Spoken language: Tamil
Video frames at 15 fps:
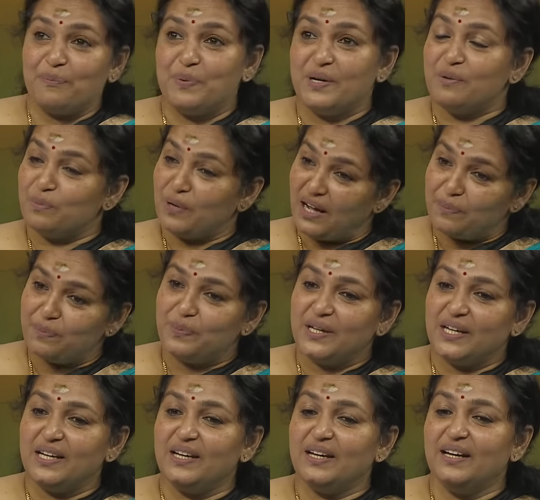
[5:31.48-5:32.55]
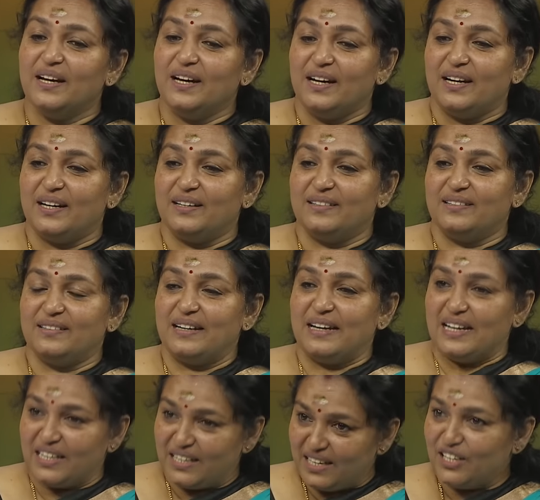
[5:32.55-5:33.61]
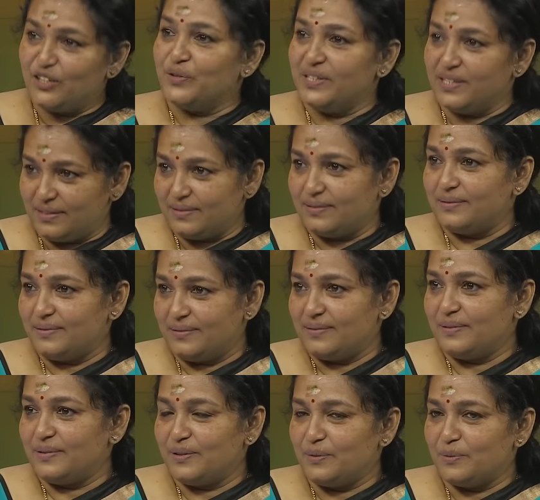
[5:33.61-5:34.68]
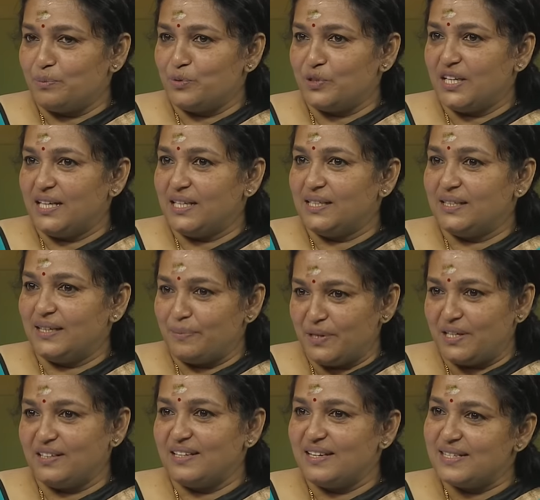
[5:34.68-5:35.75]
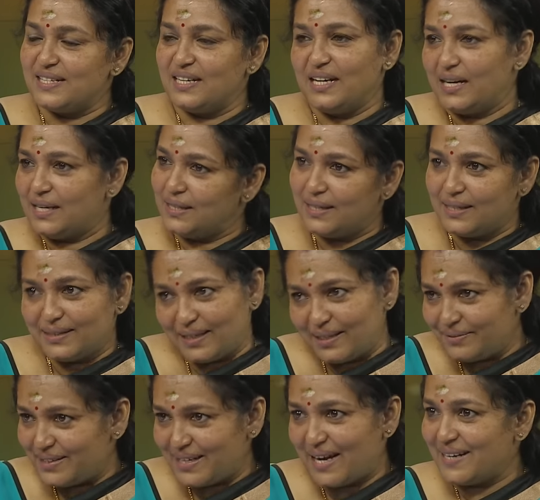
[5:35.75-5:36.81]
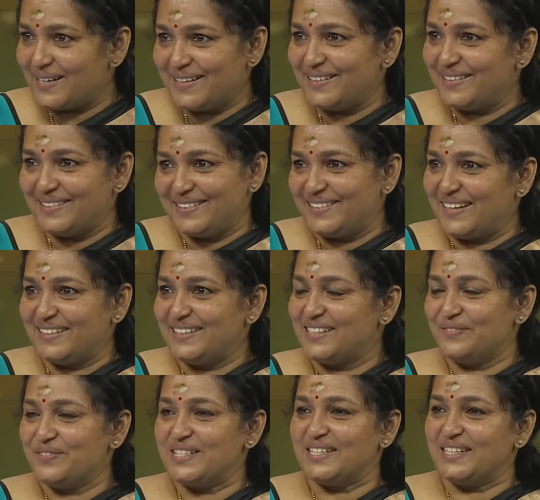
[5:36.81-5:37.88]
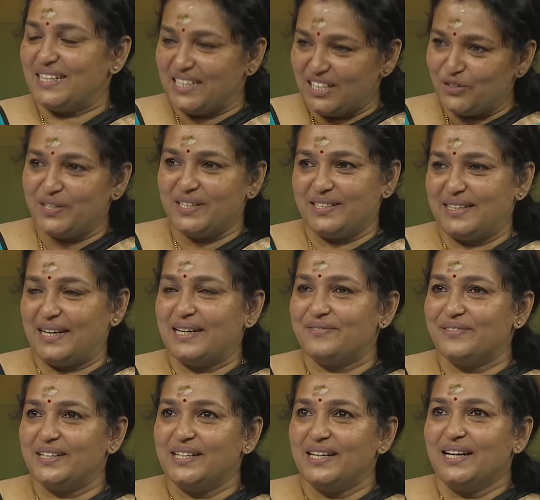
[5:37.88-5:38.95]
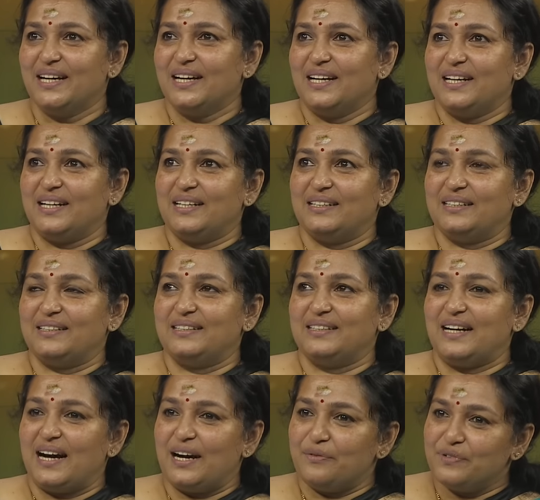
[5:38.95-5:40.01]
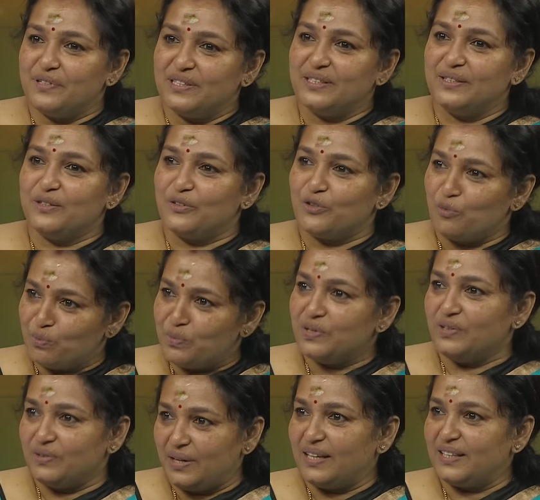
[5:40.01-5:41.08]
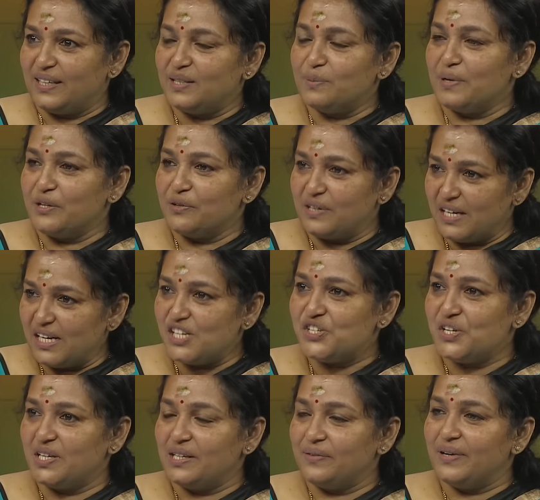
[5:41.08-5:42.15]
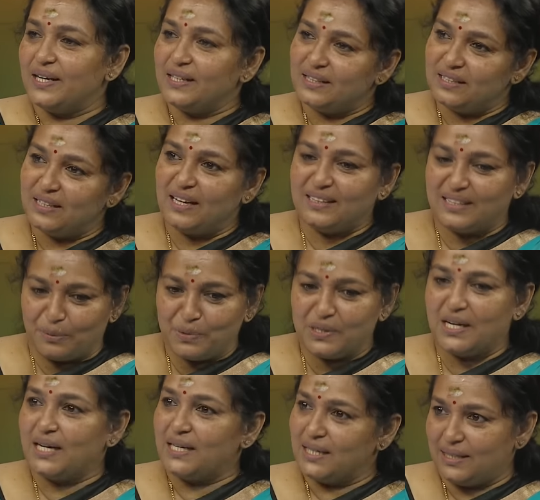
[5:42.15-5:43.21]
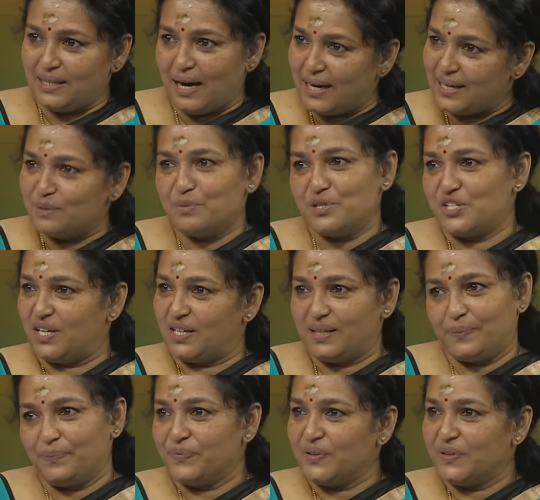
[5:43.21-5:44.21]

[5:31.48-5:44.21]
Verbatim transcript: அப்படி அப்படி எங்களோட முன்னாள் ஐ மீன் இஸ் அ நிரந்தர தலைவர் ஆர் ஆர் ராதா ரவி சார் எங்களோட தலைவர் அவர் ரொம்ப அந்த மாதிரி ஒரு இனிஷியேட்டிவ் எடுத்து தான் தமிழ்நாட்டில் இதை ஆரம்பித்தாங்க